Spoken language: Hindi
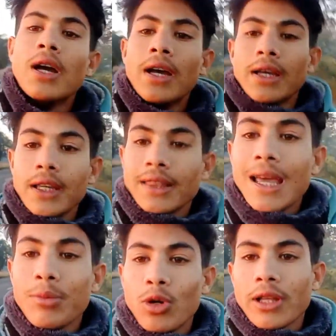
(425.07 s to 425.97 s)
तो इतना
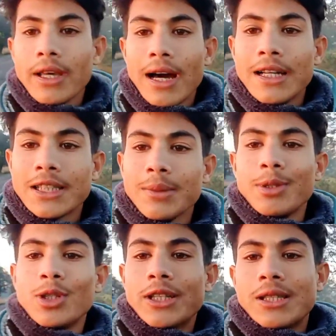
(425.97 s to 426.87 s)
ही बोल के आज के
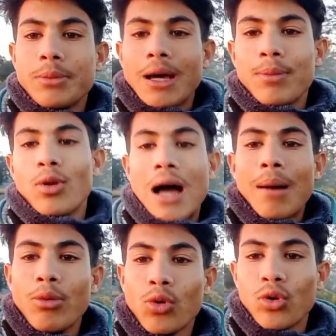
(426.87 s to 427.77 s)
वीडियो से मैं आप
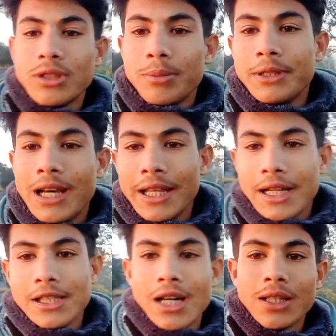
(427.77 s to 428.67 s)
आप लोगों से विदा
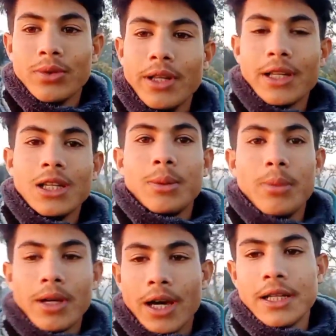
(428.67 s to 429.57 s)
लेना चाहता हूँ यानी कि अभी
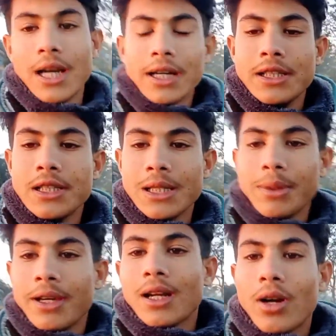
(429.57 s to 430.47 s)
मैं घर जाकर स्टडी
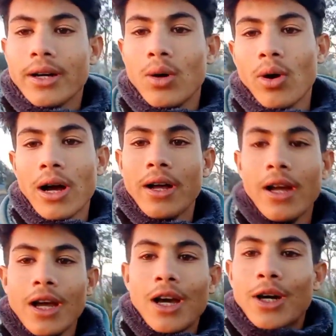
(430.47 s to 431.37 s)
वगैरह करना होगा
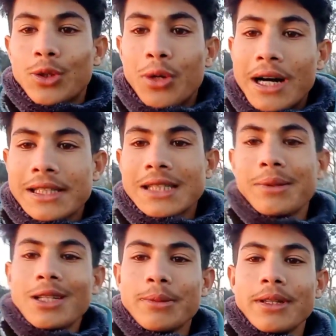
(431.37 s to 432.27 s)
तो आज की
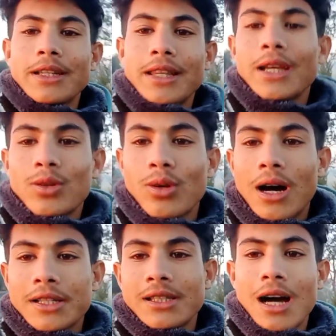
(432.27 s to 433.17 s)
वीडियो में इतना ही तो
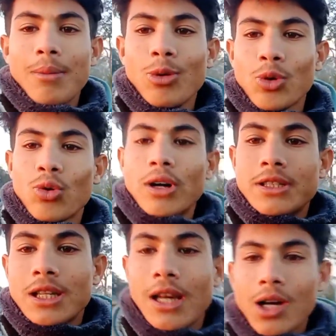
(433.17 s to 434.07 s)
आज आप लोगों को
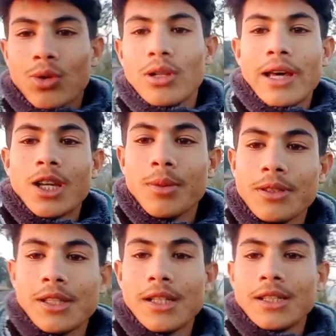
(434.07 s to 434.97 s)
अच्छा लगा तो लाइक
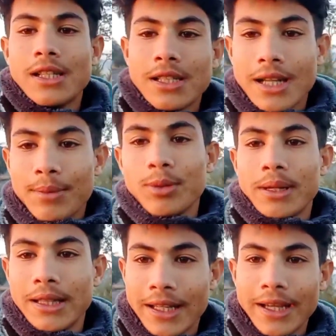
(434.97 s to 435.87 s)
कमेंट शेयर एंड सब्सक्राइब तो
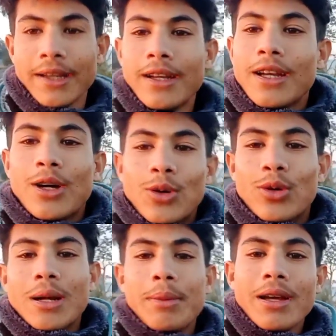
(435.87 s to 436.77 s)
बनता है
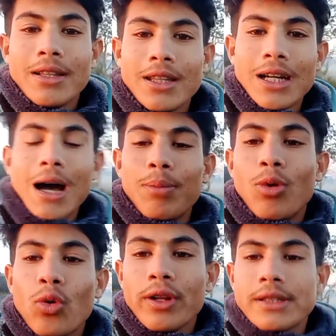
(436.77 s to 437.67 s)
और अभी तक आप
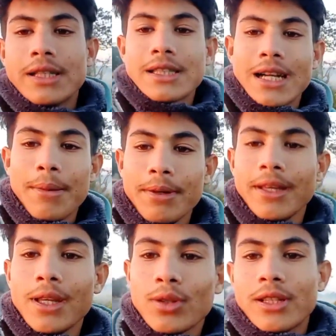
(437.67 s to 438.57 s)
लोगों ने सब्सक्राइब
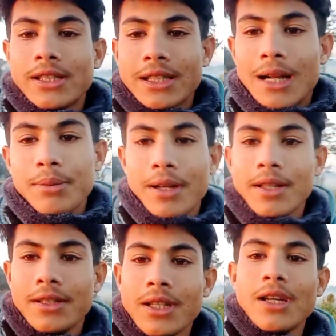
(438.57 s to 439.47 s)
नहीं की तो सब्सक्राइब कर
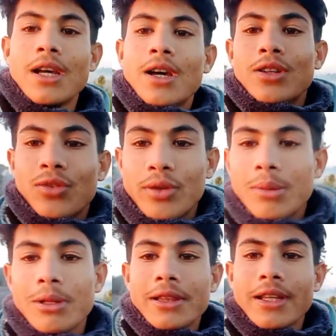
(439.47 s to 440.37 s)
दीजिए तो
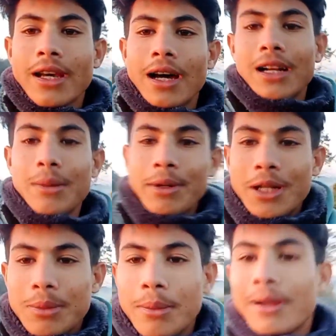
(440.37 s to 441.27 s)
फिर मिलते हैं अगली
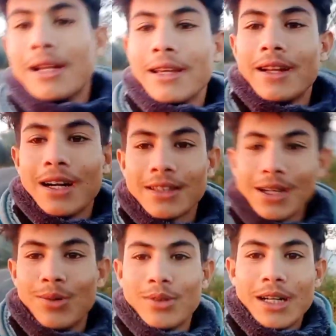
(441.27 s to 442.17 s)
वीडियो में अभी के लिए
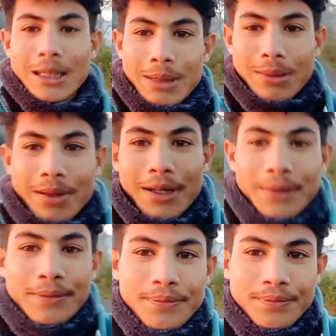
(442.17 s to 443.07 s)
रखता हूँ टाटा बाय बाय